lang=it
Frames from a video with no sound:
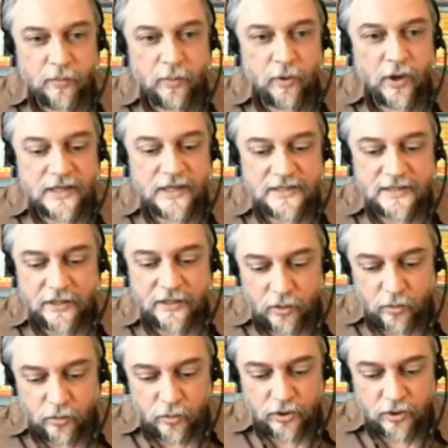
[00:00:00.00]
può essere
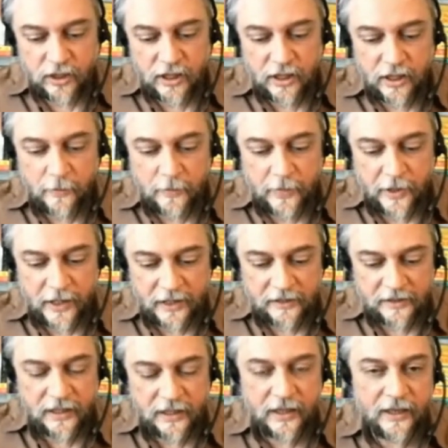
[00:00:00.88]
utile per
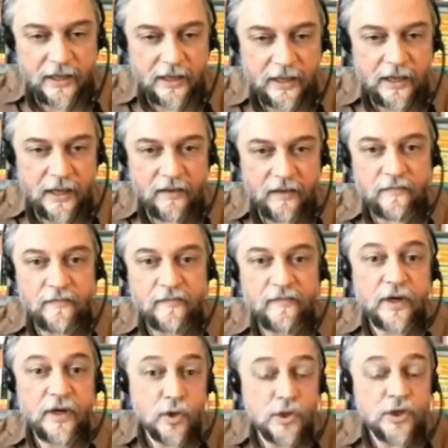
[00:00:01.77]
andare a
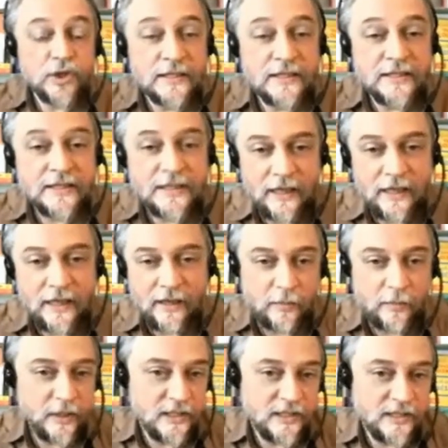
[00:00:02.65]
velocizzare
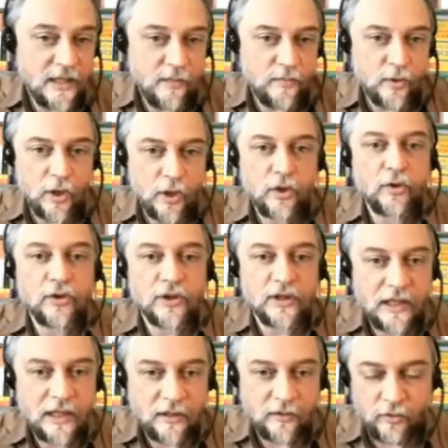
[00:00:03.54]
per esempio il
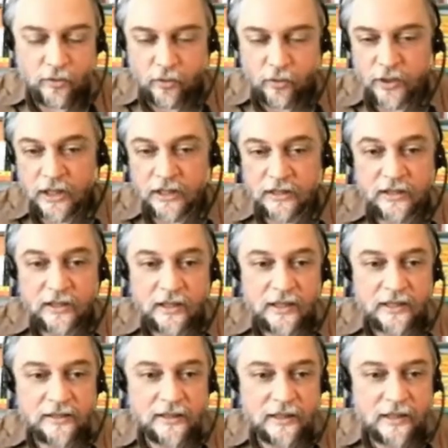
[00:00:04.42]
contatto con altre
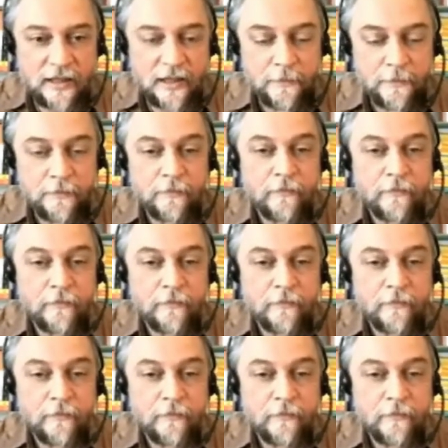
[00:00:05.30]
realtà